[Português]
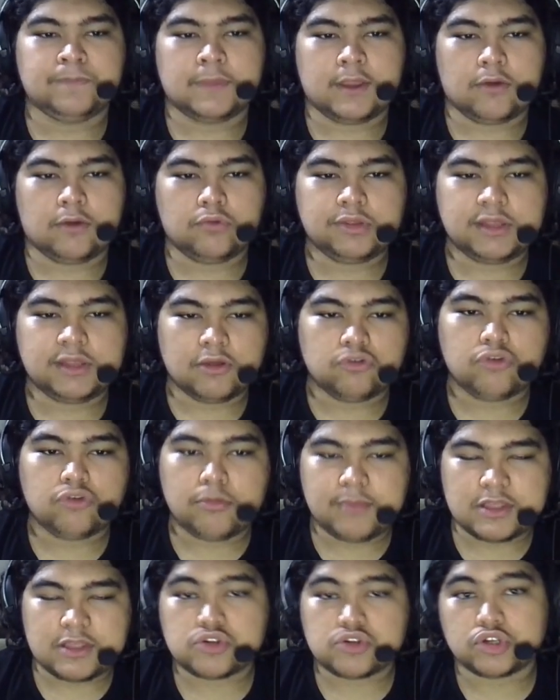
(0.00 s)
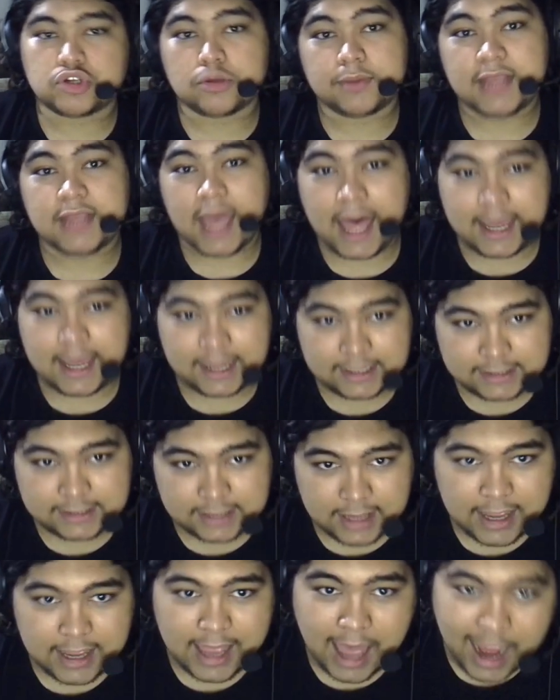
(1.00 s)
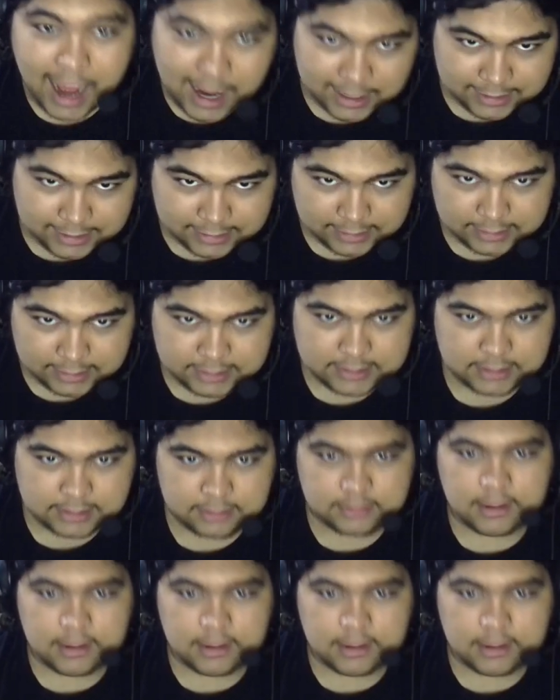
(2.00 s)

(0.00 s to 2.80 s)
o seu domínio sobre Agatha Harkness.